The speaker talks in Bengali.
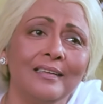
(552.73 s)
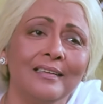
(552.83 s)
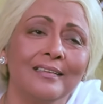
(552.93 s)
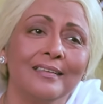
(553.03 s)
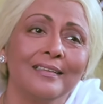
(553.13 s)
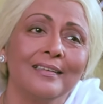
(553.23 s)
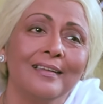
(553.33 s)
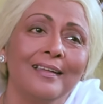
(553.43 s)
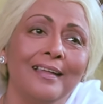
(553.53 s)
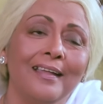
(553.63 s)
কোথা থেকে
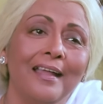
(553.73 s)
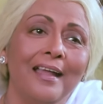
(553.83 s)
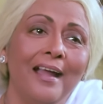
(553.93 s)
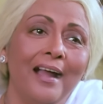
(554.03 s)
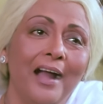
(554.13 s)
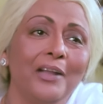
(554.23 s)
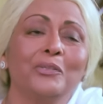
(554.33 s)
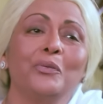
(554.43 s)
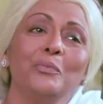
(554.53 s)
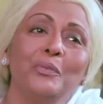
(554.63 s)

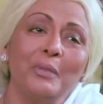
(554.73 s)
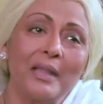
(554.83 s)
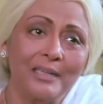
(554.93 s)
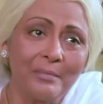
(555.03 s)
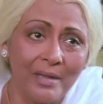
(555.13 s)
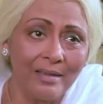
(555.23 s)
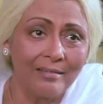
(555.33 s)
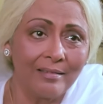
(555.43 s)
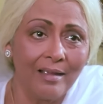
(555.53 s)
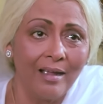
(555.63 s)
আর তোর মতো একটা
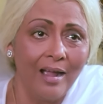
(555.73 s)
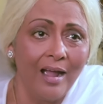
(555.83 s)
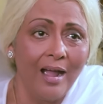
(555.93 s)
মেয়ে